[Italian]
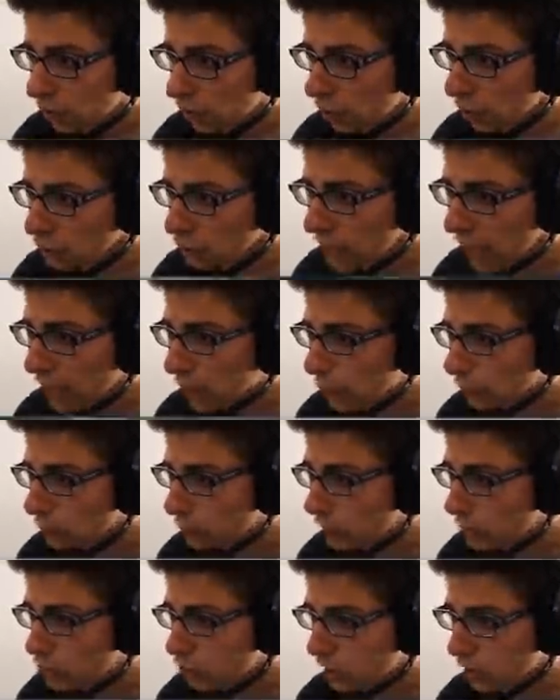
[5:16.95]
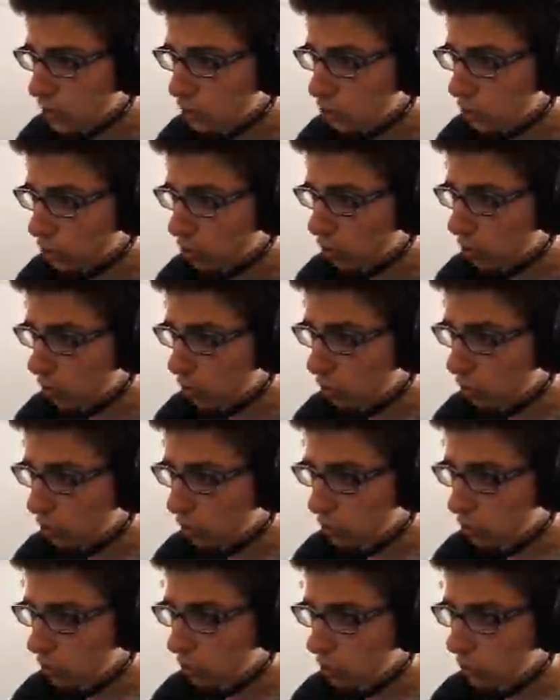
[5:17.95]
Cos'è questo aggeggio?
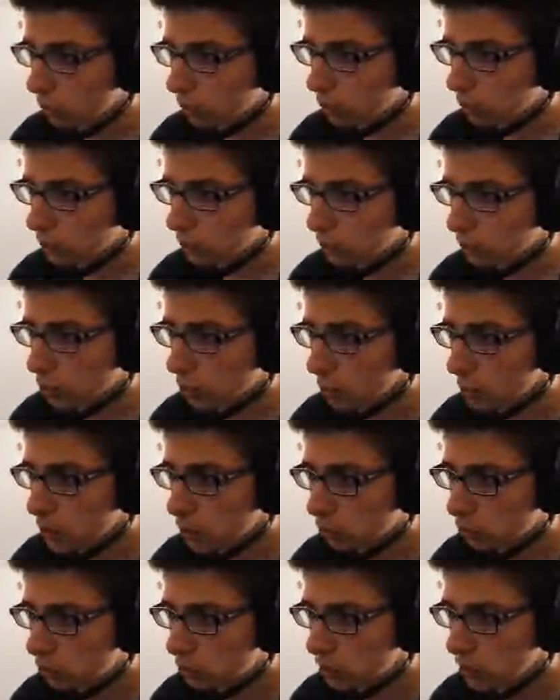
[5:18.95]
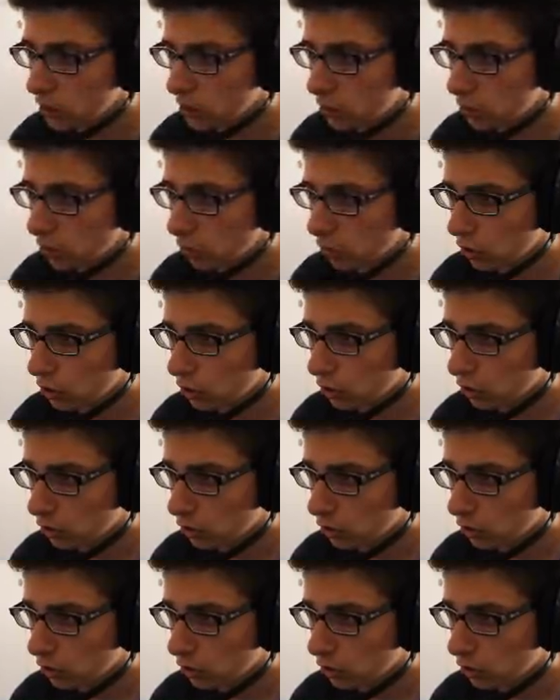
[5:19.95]
Oh mio dio.